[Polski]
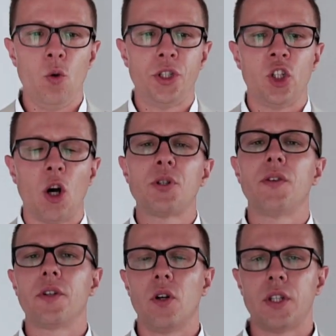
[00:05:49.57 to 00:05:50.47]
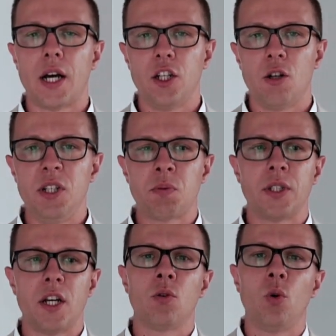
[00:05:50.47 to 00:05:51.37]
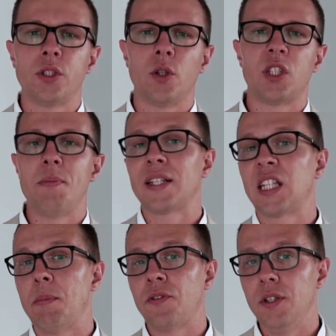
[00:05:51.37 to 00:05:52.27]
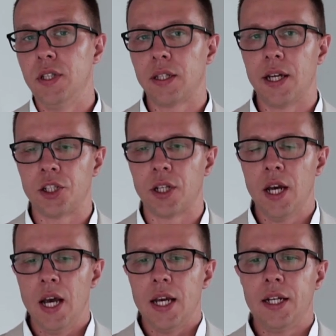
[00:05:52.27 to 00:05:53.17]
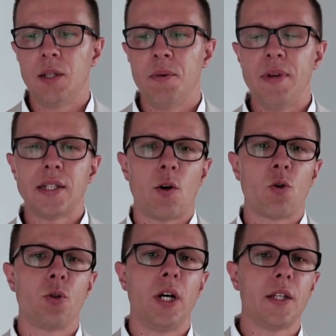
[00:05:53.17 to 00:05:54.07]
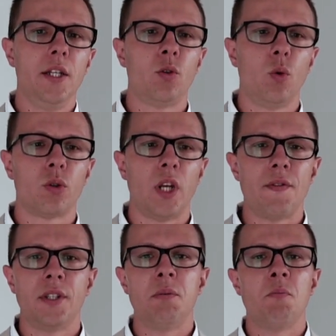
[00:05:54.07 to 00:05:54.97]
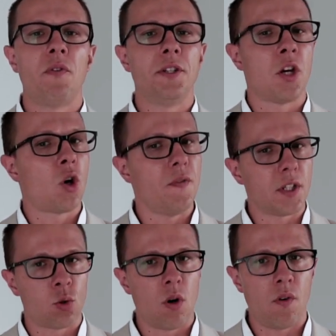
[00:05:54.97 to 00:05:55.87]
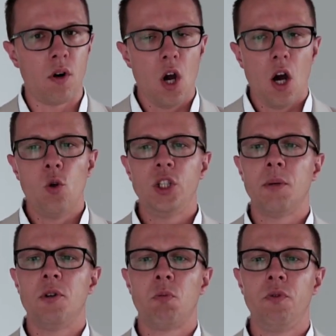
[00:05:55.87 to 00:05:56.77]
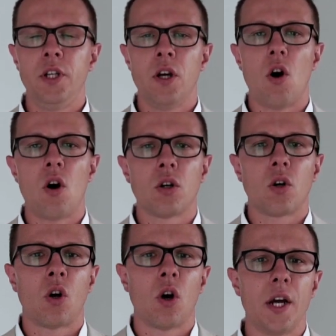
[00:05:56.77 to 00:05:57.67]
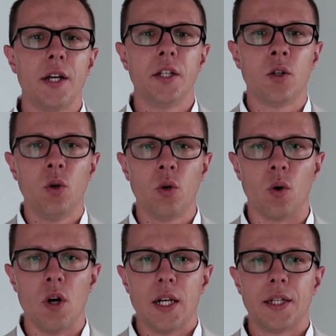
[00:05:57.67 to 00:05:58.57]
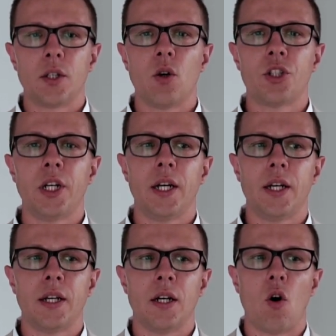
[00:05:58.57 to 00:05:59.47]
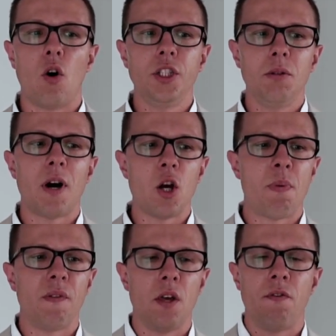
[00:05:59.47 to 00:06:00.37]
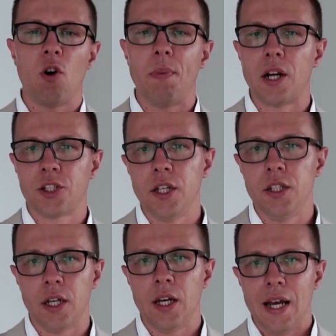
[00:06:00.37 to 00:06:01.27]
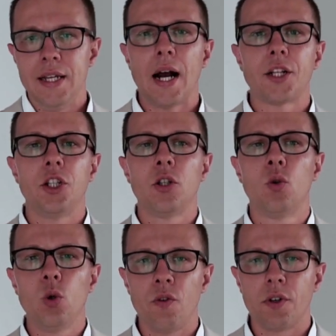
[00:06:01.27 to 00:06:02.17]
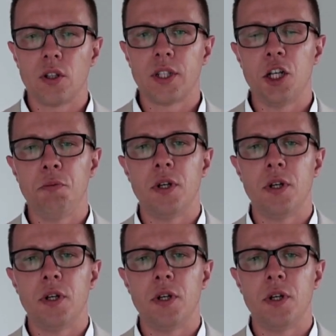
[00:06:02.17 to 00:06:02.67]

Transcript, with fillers: ludzie dobrze wyglądają i sprzedają kursy o tym, jak zarabiać w internecie. I gdybym ja założył garnitur, to nawet gdybym powiedział jakikolwiek słowo, ludzie by już mówili o, kolejny guru. Dlatego, że oni mają pewne wyobrażenie, jak ci guru wyglądają